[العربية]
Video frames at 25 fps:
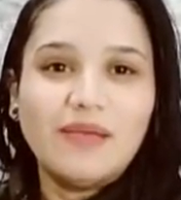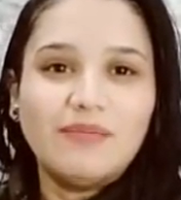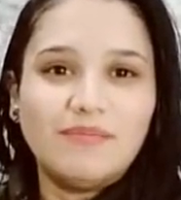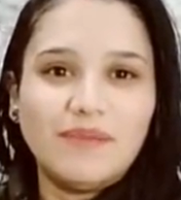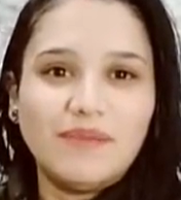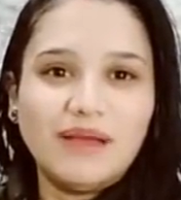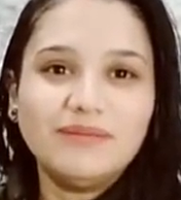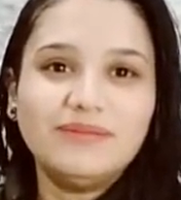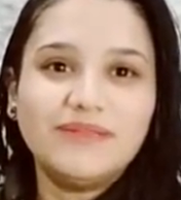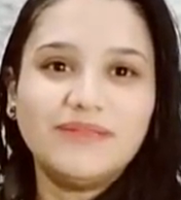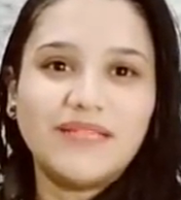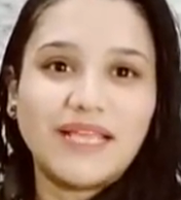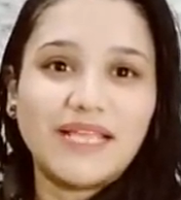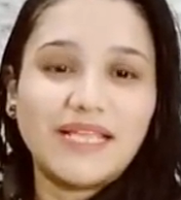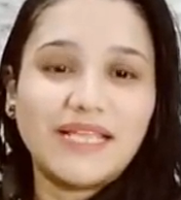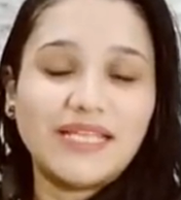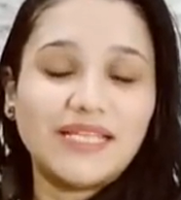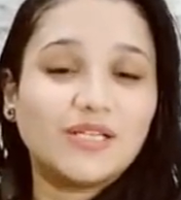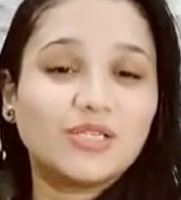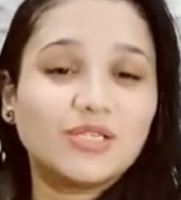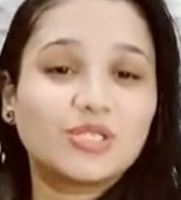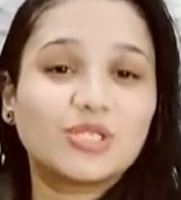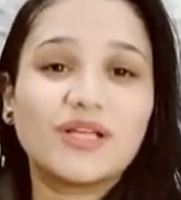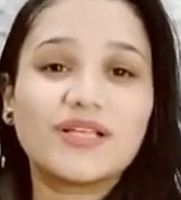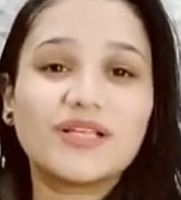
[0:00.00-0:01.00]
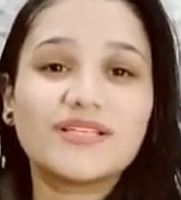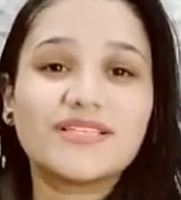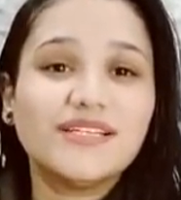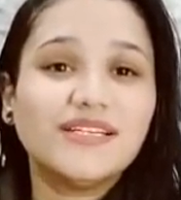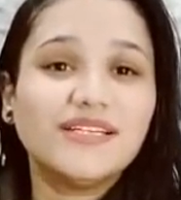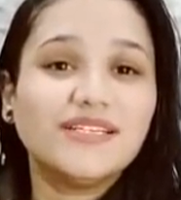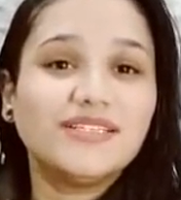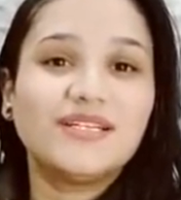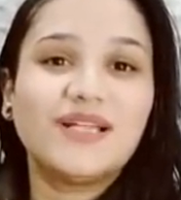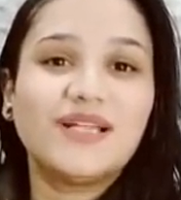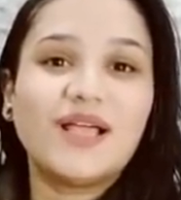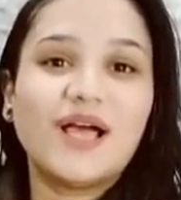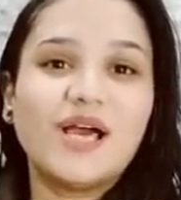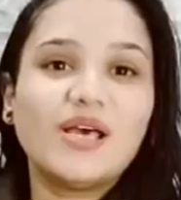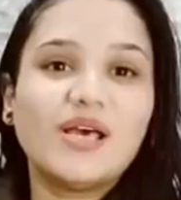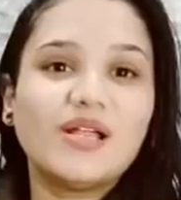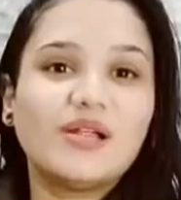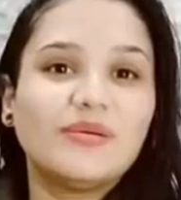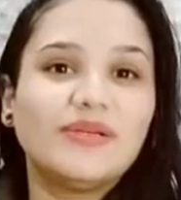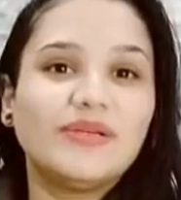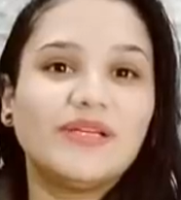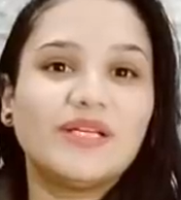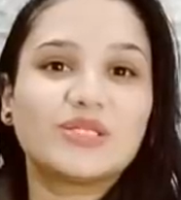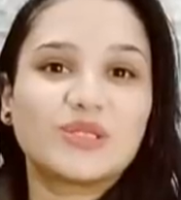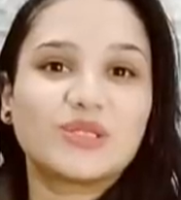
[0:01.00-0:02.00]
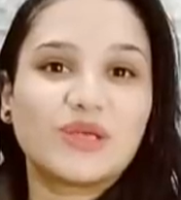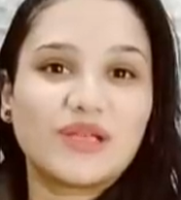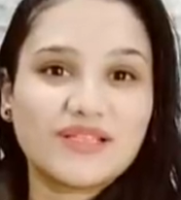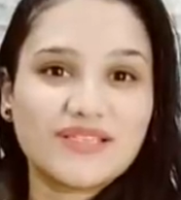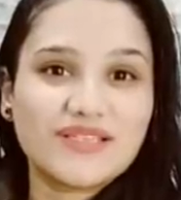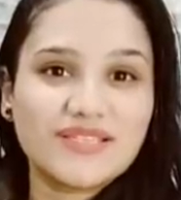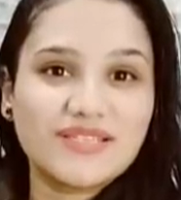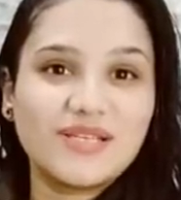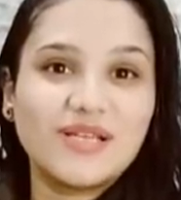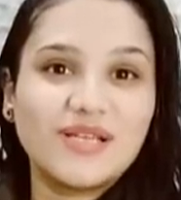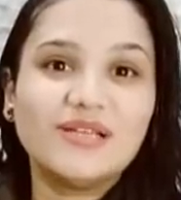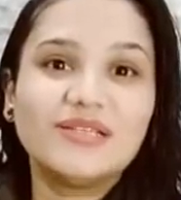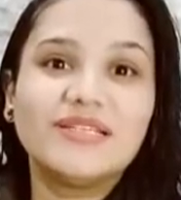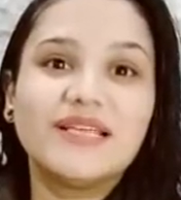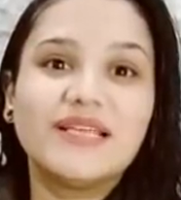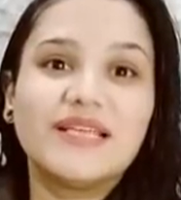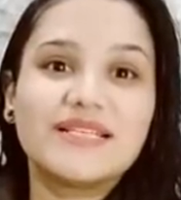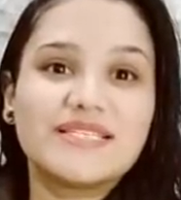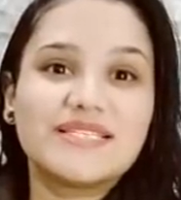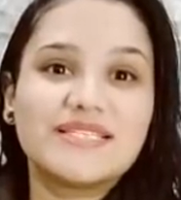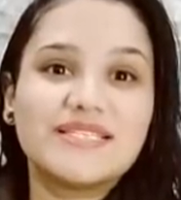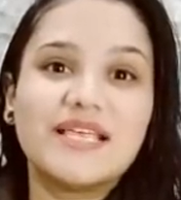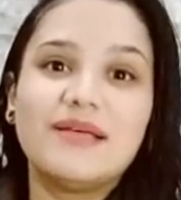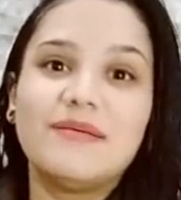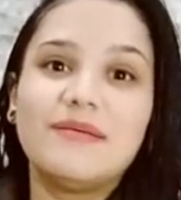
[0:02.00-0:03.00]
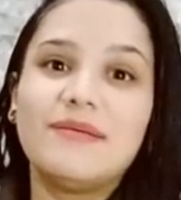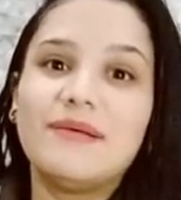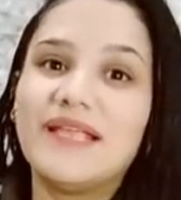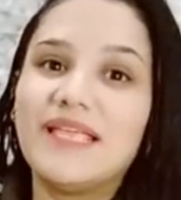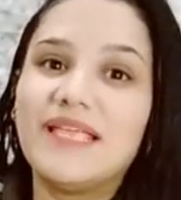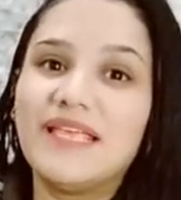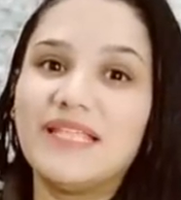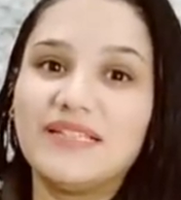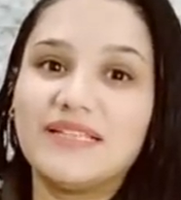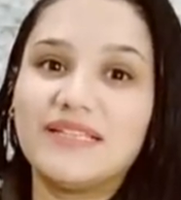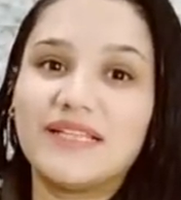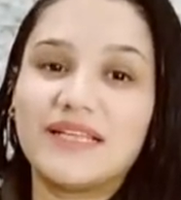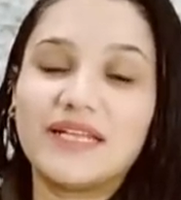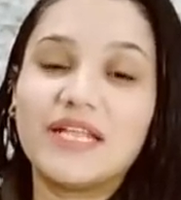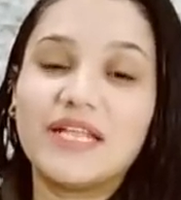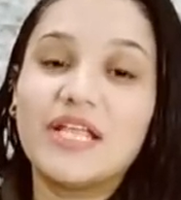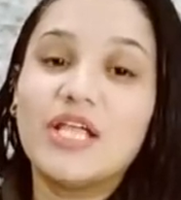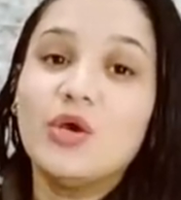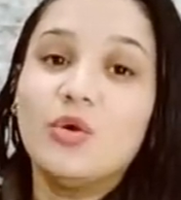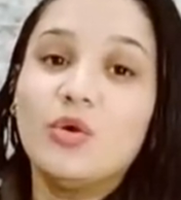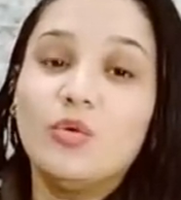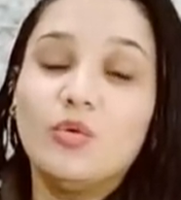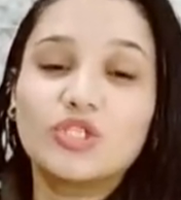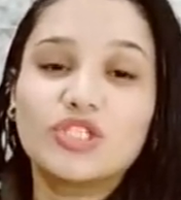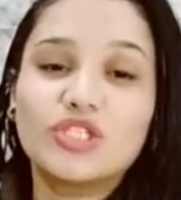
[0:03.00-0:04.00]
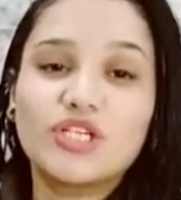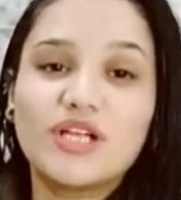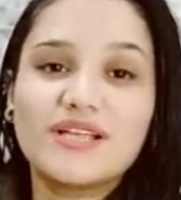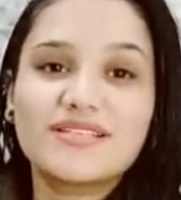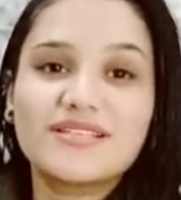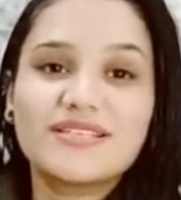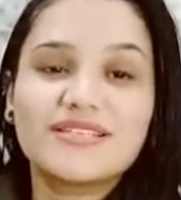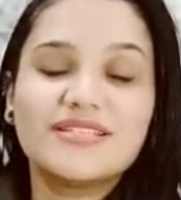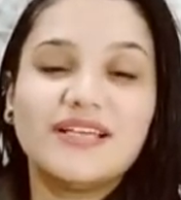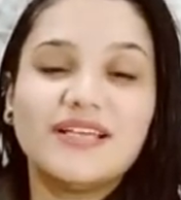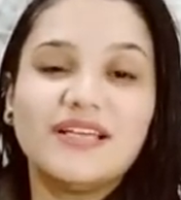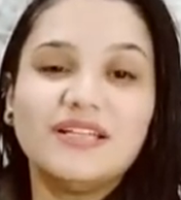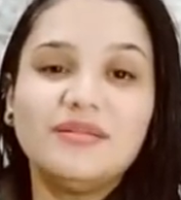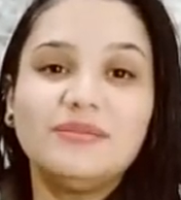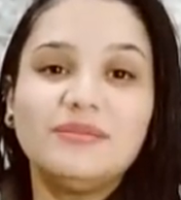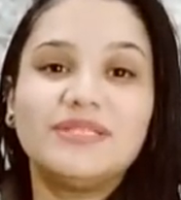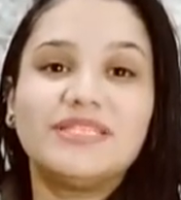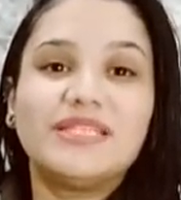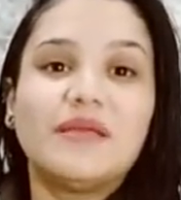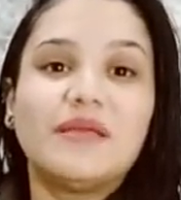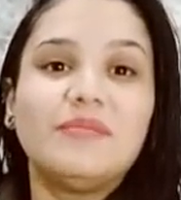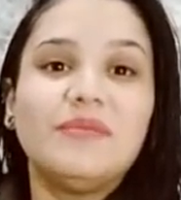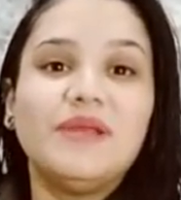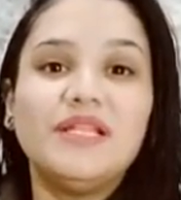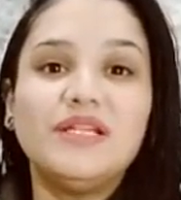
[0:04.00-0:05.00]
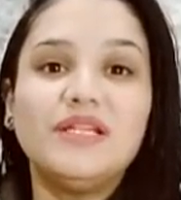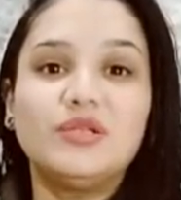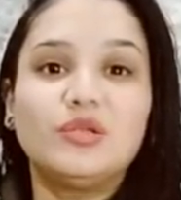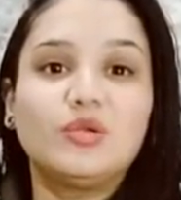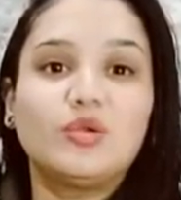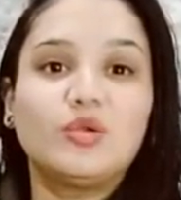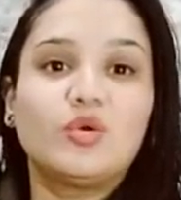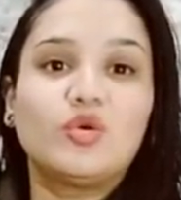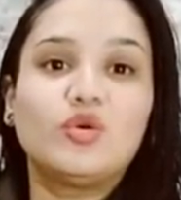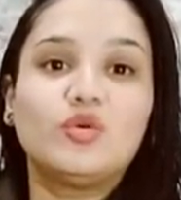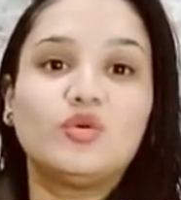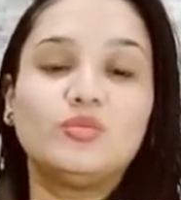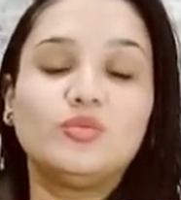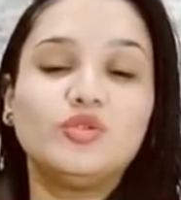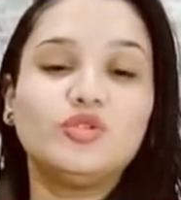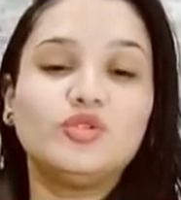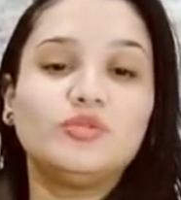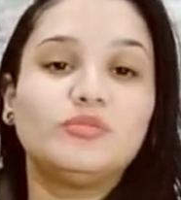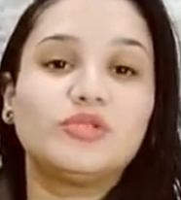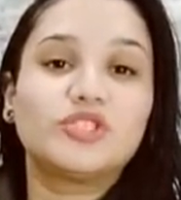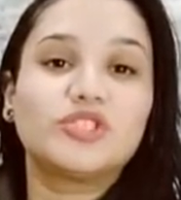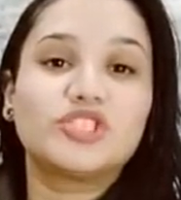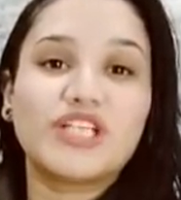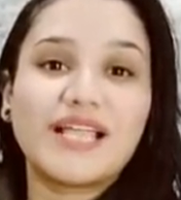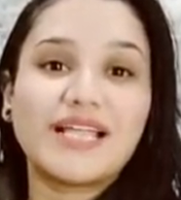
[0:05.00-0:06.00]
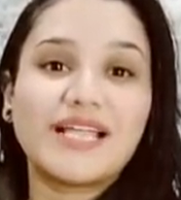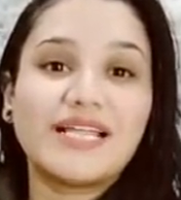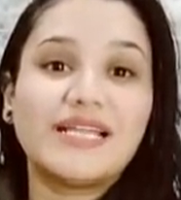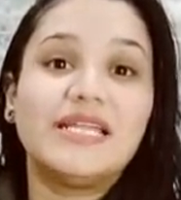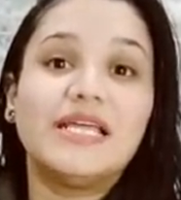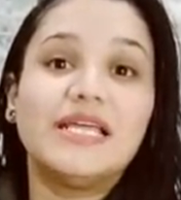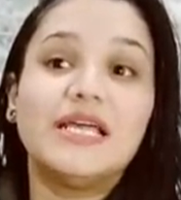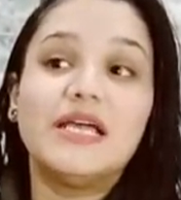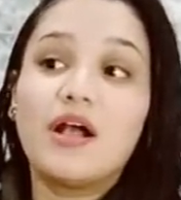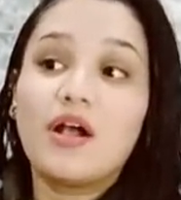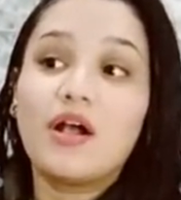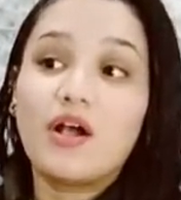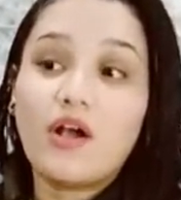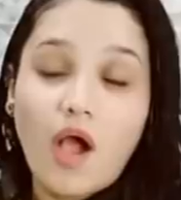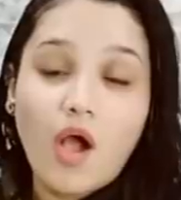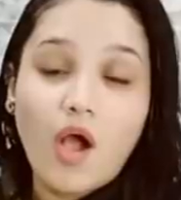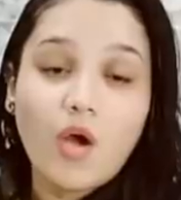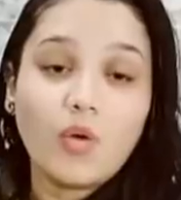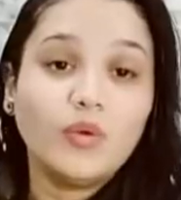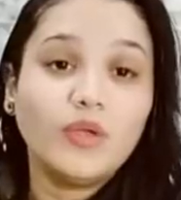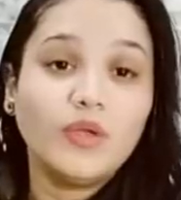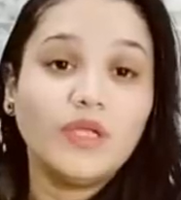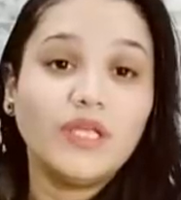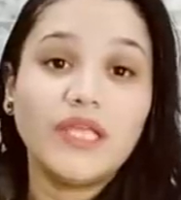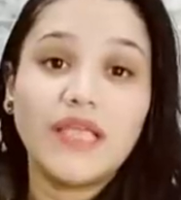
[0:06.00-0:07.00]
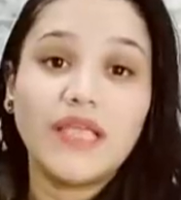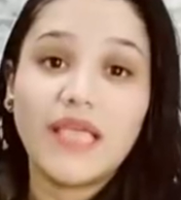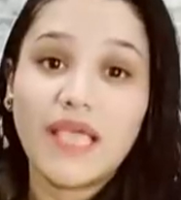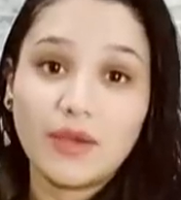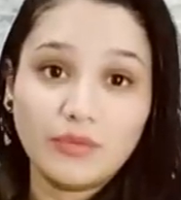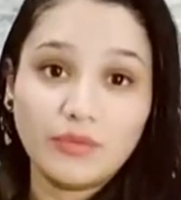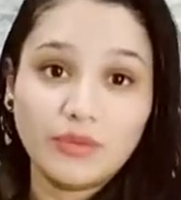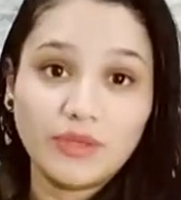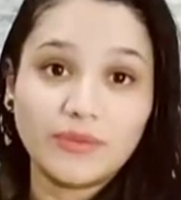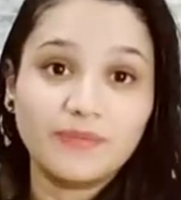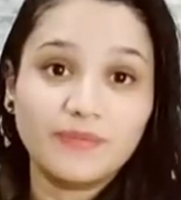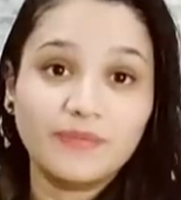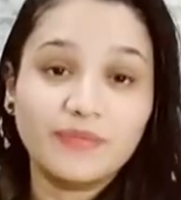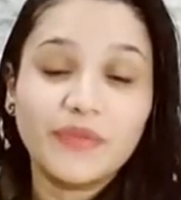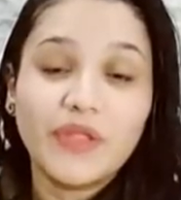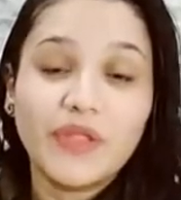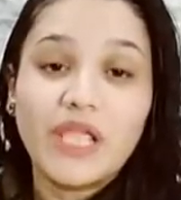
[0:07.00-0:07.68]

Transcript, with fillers: مبدئيا شخصية العقرب هي شخصيات جذابة جدا وشخصيات بتميل للغموض بشكل قوي قوي